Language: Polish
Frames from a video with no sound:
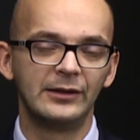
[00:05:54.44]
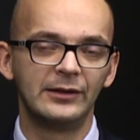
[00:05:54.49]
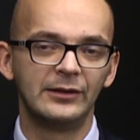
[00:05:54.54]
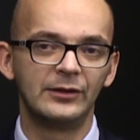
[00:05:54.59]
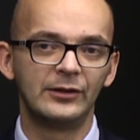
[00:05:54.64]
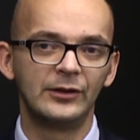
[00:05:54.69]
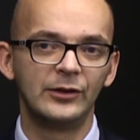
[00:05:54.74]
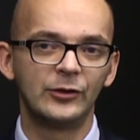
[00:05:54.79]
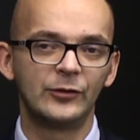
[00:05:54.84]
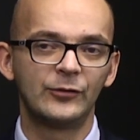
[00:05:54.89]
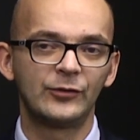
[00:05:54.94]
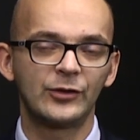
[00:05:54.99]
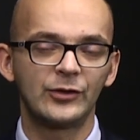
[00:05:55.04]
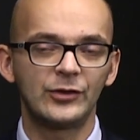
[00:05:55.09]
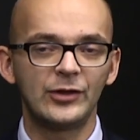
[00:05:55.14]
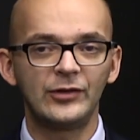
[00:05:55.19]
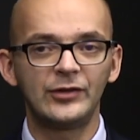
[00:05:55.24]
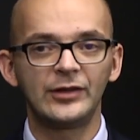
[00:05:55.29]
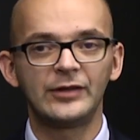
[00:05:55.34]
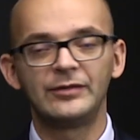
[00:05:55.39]
y, do rynków
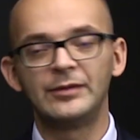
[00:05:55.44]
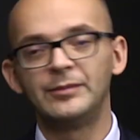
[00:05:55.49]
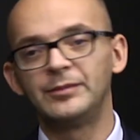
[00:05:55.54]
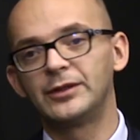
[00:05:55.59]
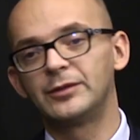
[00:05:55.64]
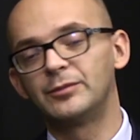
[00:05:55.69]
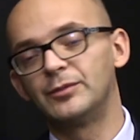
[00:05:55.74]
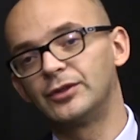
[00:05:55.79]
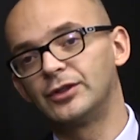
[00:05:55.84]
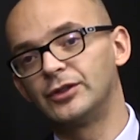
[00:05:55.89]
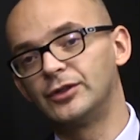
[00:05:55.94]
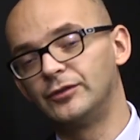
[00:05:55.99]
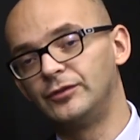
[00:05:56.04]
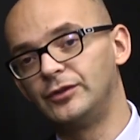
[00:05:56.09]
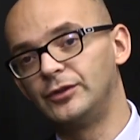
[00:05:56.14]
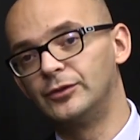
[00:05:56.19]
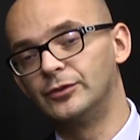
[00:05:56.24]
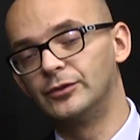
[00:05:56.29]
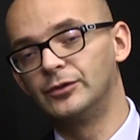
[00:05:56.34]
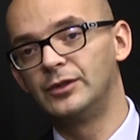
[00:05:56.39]
wschodzących, w tym też może do
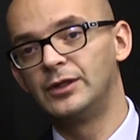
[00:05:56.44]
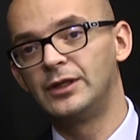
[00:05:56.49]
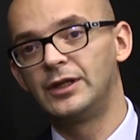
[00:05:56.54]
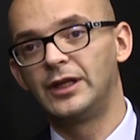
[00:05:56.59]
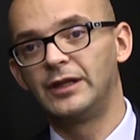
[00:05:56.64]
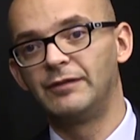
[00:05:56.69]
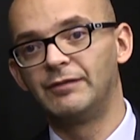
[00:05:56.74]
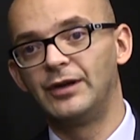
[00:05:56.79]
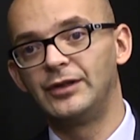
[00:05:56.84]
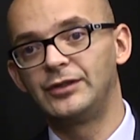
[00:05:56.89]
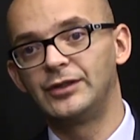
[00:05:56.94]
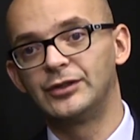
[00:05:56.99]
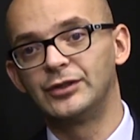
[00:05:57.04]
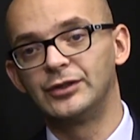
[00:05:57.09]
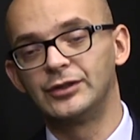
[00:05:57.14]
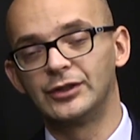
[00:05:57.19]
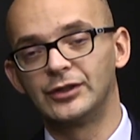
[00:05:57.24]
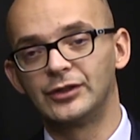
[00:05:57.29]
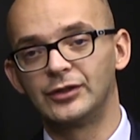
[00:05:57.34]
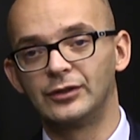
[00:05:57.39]
WIG-20
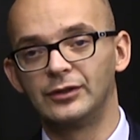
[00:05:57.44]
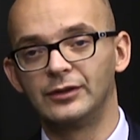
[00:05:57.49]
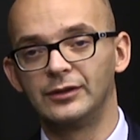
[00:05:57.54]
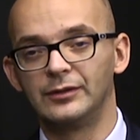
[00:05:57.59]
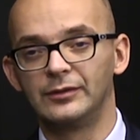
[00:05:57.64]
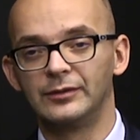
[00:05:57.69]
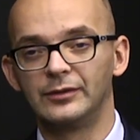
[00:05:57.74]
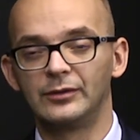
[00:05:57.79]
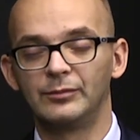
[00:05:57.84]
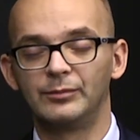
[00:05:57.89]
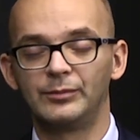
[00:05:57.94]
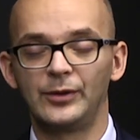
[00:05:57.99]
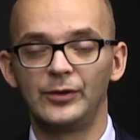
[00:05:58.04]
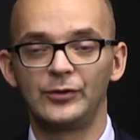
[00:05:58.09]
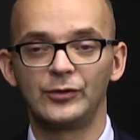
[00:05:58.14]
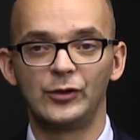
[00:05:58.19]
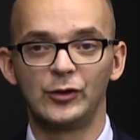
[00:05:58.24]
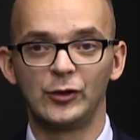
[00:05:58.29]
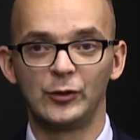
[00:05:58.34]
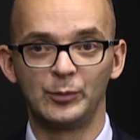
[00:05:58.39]
czy też
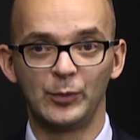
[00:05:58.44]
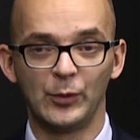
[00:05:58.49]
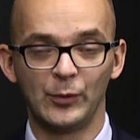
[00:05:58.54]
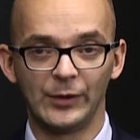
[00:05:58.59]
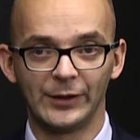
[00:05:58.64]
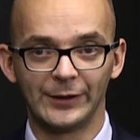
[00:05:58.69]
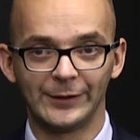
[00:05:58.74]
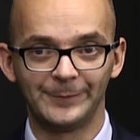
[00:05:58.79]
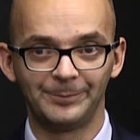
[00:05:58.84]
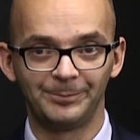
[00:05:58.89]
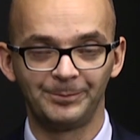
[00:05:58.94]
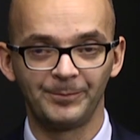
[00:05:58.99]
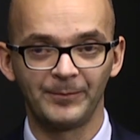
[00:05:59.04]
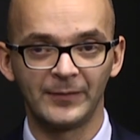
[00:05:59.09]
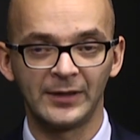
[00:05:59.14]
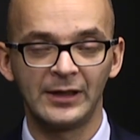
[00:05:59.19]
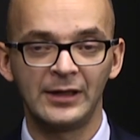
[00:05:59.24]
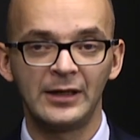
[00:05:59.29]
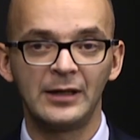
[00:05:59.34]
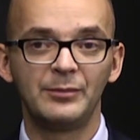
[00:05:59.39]
polskich spółek.
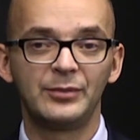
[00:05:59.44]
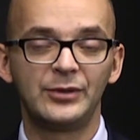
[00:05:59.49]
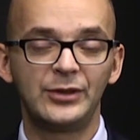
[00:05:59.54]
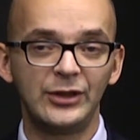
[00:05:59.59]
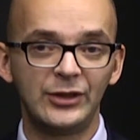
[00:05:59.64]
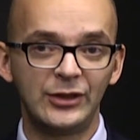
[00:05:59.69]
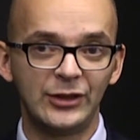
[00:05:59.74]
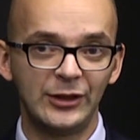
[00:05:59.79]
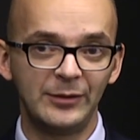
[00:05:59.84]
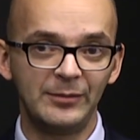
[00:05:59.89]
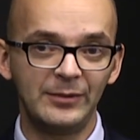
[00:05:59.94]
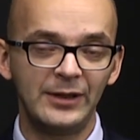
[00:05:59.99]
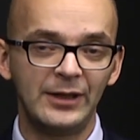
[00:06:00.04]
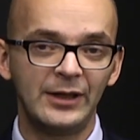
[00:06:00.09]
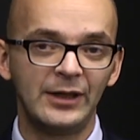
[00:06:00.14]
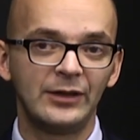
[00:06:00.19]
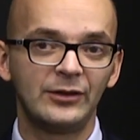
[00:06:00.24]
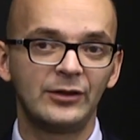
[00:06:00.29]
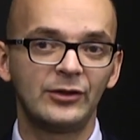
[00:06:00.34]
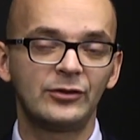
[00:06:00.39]
Przy czym
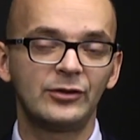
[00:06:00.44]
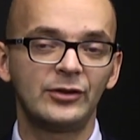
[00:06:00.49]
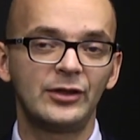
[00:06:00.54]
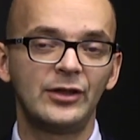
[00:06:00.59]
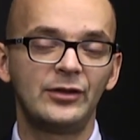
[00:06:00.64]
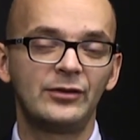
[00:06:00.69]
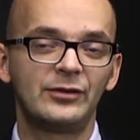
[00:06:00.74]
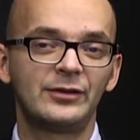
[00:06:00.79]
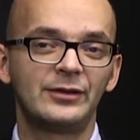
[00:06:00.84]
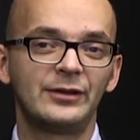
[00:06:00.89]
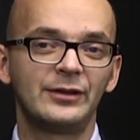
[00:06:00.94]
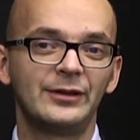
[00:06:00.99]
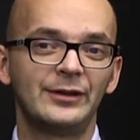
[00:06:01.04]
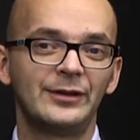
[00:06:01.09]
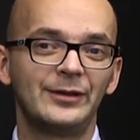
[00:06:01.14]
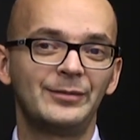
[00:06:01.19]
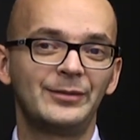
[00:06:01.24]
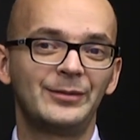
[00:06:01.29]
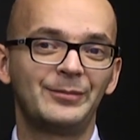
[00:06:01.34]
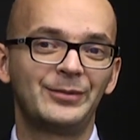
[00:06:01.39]
to, co jest,
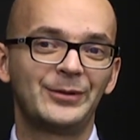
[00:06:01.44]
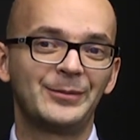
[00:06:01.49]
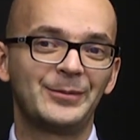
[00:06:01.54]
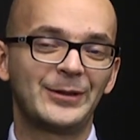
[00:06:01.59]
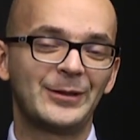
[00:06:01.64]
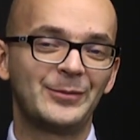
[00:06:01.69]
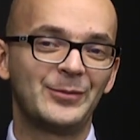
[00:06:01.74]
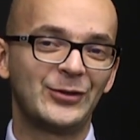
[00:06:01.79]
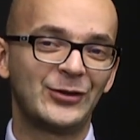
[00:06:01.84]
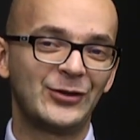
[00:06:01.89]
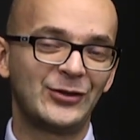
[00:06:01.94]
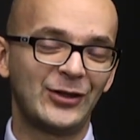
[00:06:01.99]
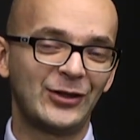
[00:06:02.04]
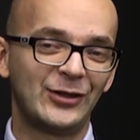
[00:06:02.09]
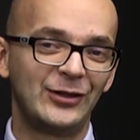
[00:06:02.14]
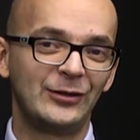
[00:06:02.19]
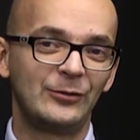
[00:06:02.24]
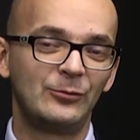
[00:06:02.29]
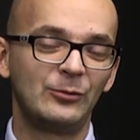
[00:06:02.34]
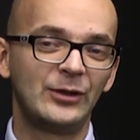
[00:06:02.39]
przepraszam, może
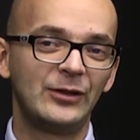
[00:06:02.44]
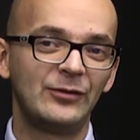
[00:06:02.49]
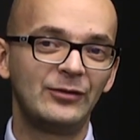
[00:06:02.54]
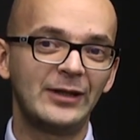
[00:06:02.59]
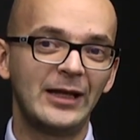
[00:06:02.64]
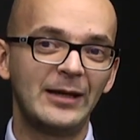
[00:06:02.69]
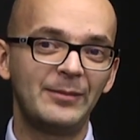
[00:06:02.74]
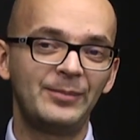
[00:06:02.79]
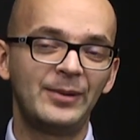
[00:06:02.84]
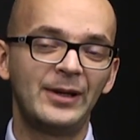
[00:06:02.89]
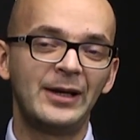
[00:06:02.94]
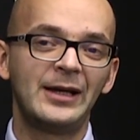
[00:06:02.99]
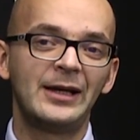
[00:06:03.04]
taki długi wstęp,